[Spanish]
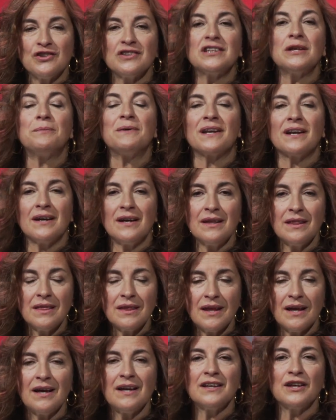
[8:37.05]

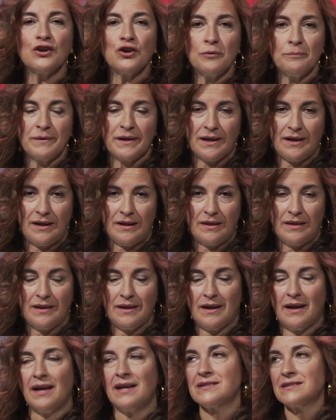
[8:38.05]
divergencia y
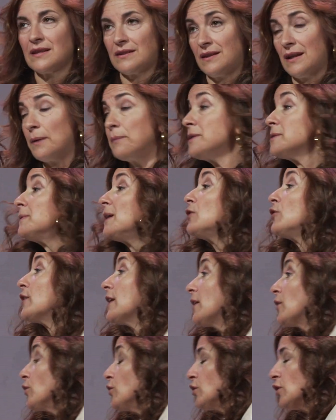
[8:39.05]
convergencia, es decir, habéis
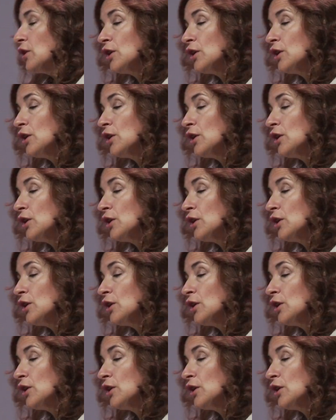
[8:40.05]
valorado